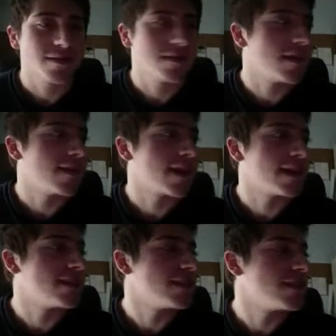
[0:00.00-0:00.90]
dalle
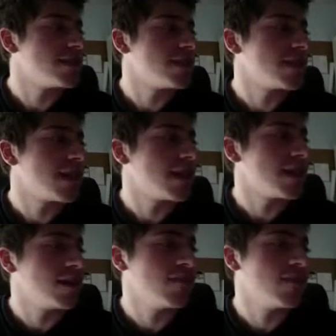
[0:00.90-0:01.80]
vacanze di
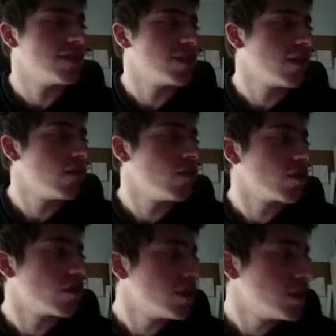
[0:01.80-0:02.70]
Natale, io invece
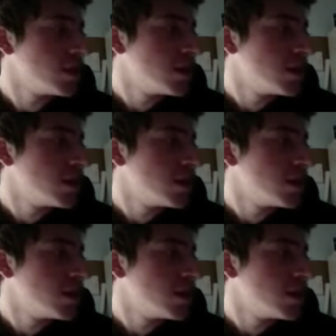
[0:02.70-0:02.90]
lavoro